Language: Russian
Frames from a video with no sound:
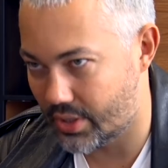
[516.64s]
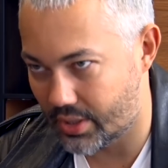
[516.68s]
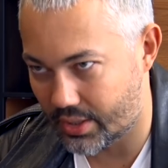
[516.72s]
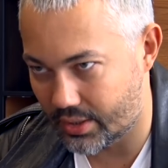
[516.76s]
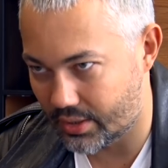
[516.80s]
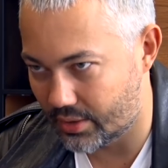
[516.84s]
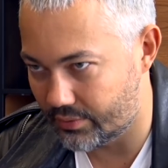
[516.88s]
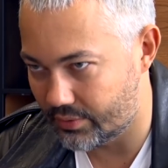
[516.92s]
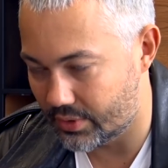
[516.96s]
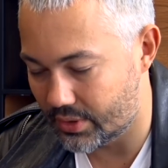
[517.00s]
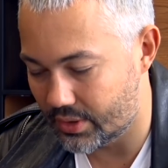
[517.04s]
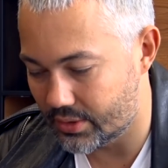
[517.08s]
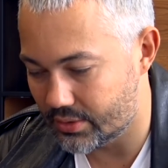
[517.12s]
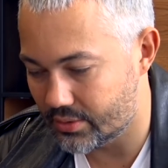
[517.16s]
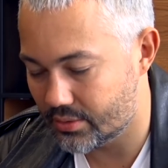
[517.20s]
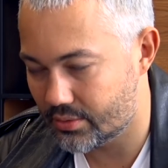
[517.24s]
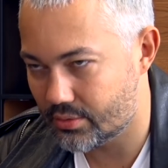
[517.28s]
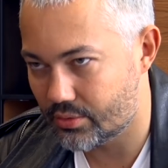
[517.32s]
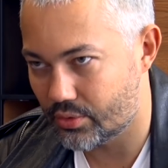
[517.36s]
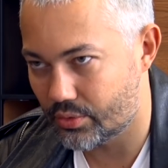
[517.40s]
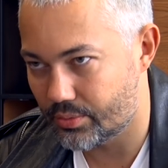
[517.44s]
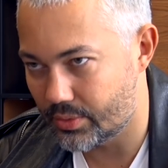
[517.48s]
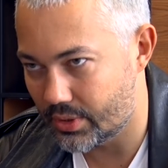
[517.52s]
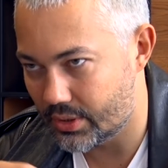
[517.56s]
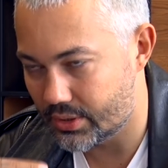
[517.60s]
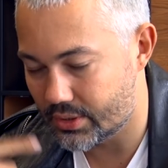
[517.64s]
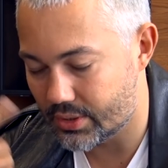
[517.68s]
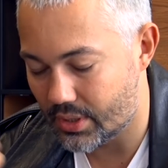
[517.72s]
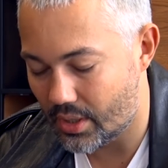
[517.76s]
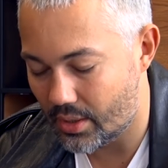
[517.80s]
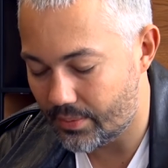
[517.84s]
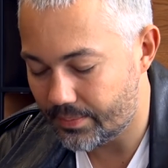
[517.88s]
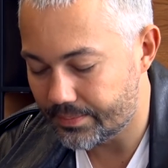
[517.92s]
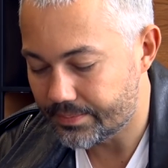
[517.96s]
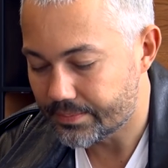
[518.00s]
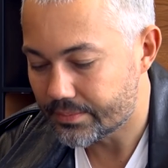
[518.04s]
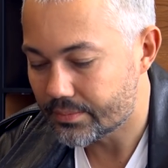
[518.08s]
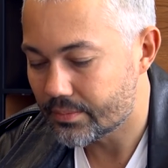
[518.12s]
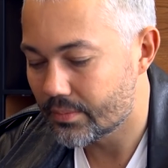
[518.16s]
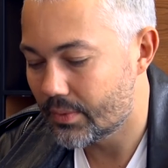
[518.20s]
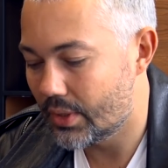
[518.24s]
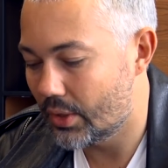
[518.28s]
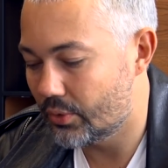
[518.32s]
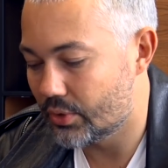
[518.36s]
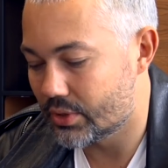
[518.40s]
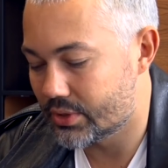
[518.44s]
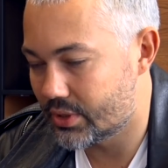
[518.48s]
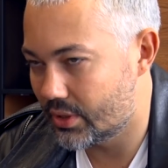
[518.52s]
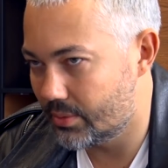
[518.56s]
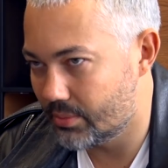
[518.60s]
даже как она выглядит, кроме лица.
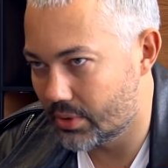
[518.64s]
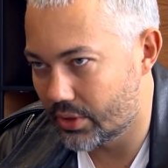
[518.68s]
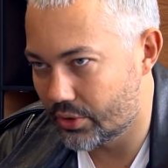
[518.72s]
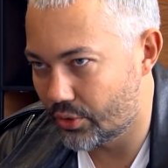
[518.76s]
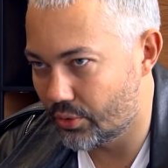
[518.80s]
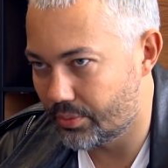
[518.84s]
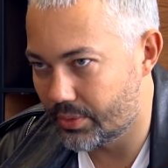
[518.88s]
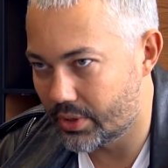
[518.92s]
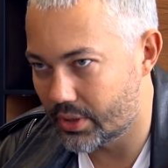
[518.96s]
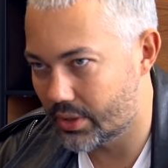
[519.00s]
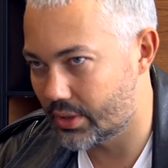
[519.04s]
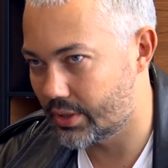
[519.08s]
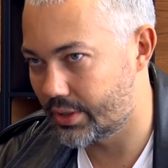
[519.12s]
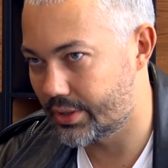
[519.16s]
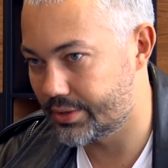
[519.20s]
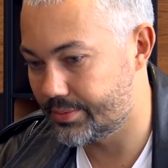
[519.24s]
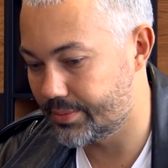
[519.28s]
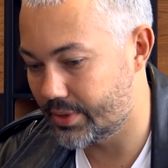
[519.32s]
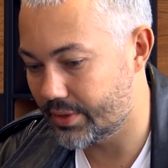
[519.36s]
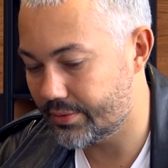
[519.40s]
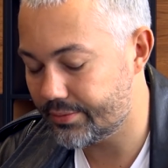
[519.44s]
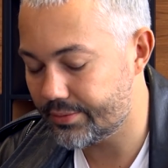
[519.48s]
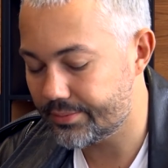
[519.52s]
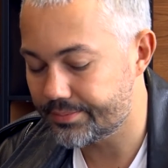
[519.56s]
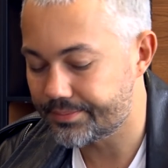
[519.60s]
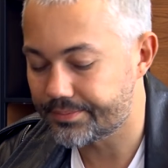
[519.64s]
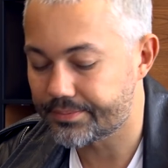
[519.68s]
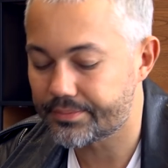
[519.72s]
И у нас не было ее мерок размеров.